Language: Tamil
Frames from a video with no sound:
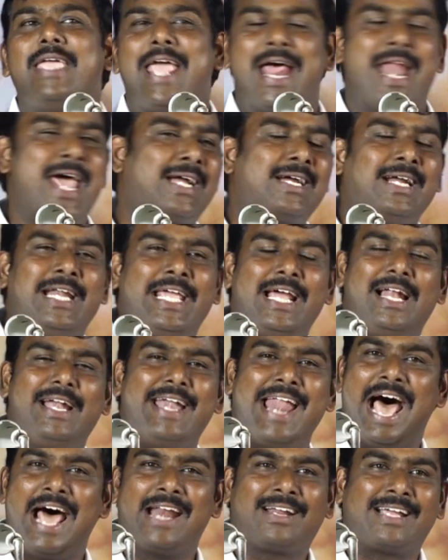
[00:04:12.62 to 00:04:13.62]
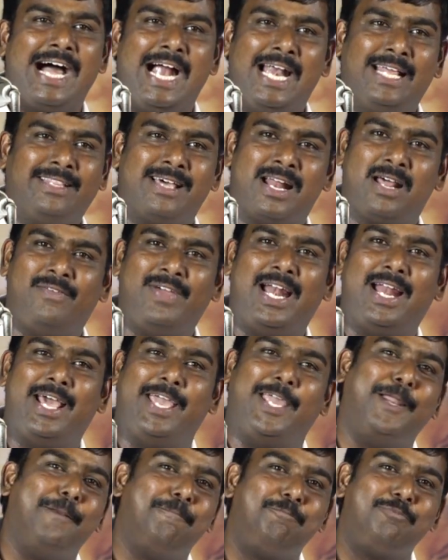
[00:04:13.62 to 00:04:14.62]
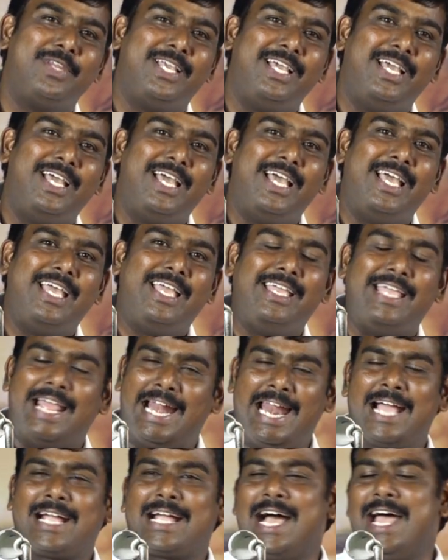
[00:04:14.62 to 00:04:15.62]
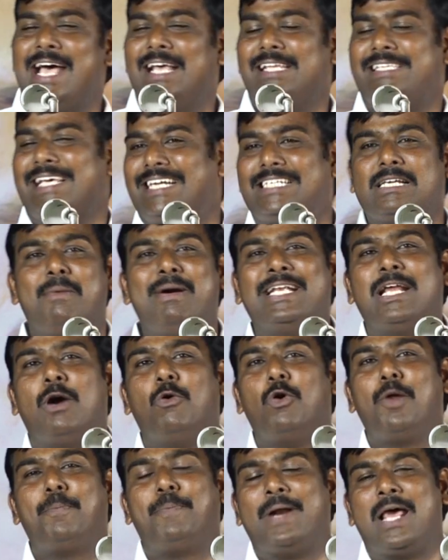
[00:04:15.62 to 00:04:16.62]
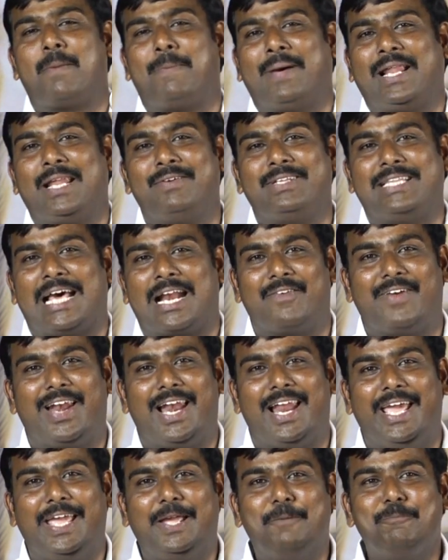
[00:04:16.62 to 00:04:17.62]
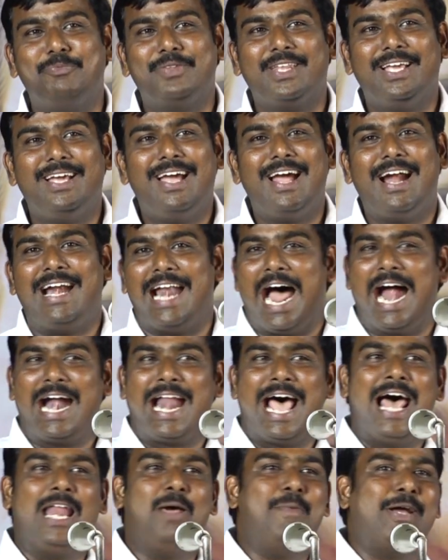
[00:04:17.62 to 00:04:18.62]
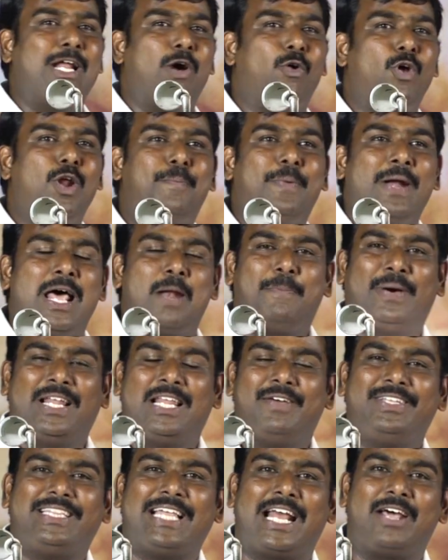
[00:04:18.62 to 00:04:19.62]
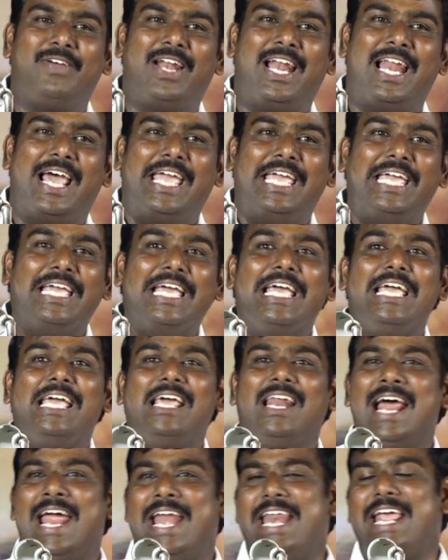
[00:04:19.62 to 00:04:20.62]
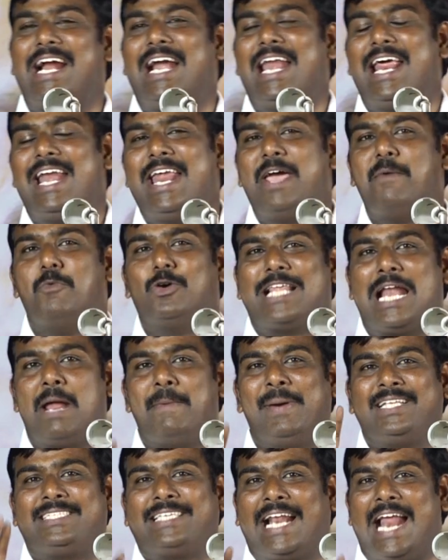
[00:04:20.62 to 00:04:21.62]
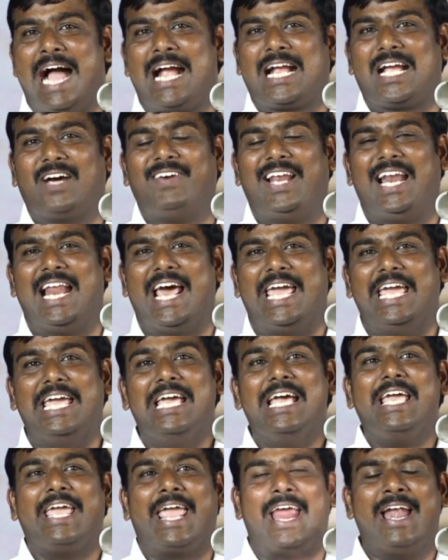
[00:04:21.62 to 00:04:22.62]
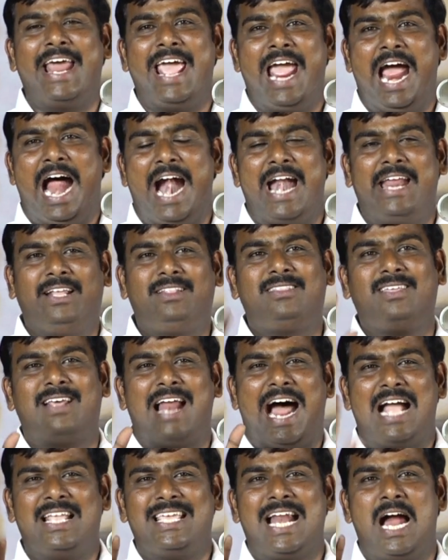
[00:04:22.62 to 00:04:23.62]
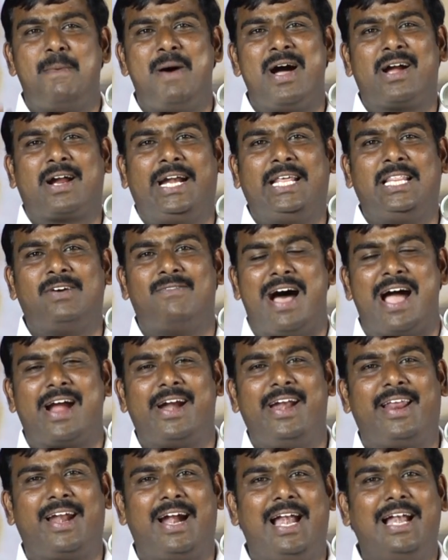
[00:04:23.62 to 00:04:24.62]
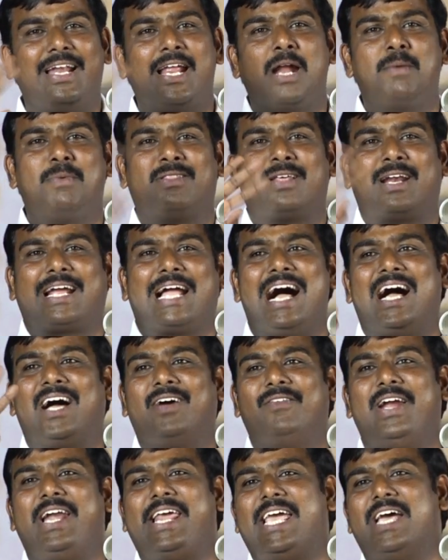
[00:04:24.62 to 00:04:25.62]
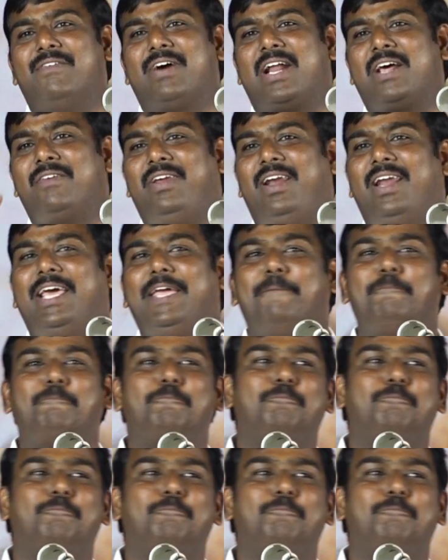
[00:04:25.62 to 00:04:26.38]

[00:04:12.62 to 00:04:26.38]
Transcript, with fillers: எனக்கு நீங்கள் நாற்காலி தரவில்லை எனக்கு சட்டமன்ற உறுப்பினர் பதவி தரவில்லை நாடாளுமன்ற உறுப்பினர் பதவி தரவில்லை இல்லை நீங்கள் என்னை முதலமைச்சராக்கவில்லை என்னை அடித்து ராஜினாமா கடிதம் வாங்கினீர்கள் என்பதற்காக வெளியே வரவில்லை